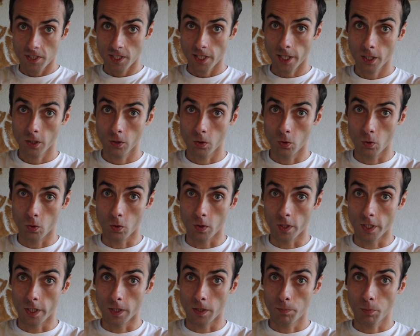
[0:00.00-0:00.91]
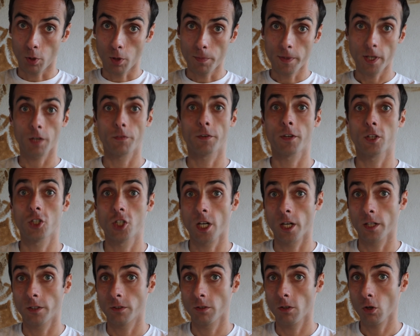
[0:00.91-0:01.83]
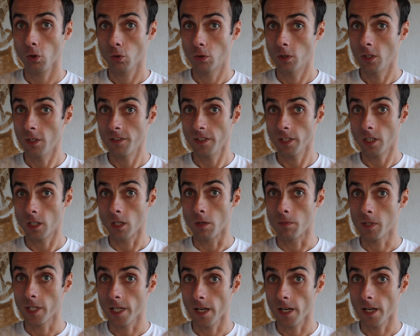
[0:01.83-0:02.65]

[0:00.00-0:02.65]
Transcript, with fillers: siècle, les premiers réfrigérateurs utilisaient comme